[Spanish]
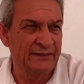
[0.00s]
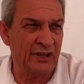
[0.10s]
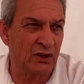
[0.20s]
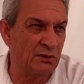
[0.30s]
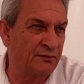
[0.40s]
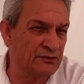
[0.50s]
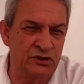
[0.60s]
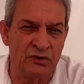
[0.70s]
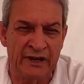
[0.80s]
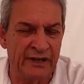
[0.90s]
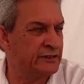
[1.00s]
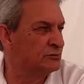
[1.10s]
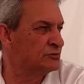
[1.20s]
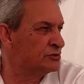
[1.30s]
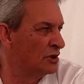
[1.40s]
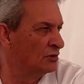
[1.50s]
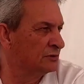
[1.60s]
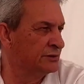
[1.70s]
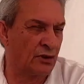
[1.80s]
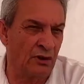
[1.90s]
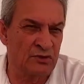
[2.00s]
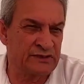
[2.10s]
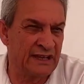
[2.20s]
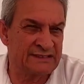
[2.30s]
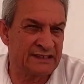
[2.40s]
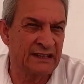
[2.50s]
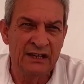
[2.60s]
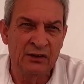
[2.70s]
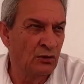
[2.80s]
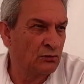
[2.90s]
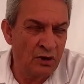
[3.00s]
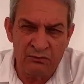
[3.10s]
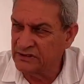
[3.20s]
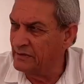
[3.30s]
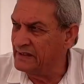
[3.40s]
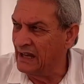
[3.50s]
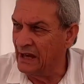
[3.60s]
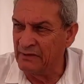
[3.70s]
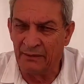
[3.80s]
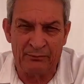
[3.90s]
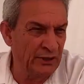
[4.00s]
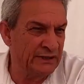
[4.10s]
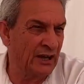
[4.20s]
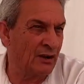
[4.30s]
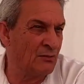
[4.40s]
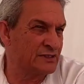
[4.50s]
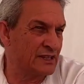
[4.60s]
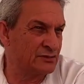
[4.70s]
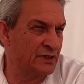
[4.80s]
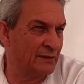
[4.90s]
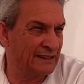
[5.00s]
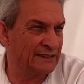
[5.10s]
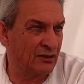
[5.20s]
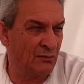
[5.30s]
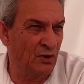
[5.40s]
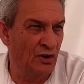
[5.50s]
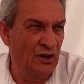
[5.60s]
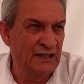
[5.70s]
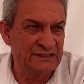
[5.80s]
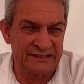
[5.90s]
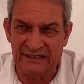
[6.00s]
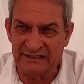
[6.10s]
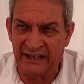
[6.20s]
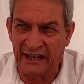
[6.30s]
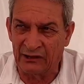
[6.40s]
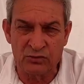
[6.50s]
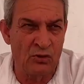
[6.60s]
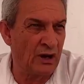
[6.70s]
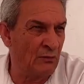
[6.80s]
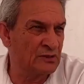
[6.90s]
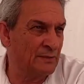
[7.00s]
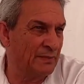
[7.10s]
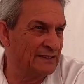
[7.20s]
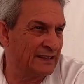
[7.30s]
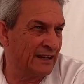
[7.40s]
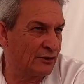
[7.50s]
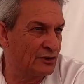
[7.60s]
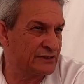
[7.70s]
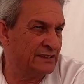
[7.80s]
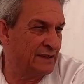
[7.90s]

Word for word: de cómo funciona una institución, de cómo se hace cómo se vive la vida política, cómo se hace un debate, cómo se interactúa, cómo se plantea cosas.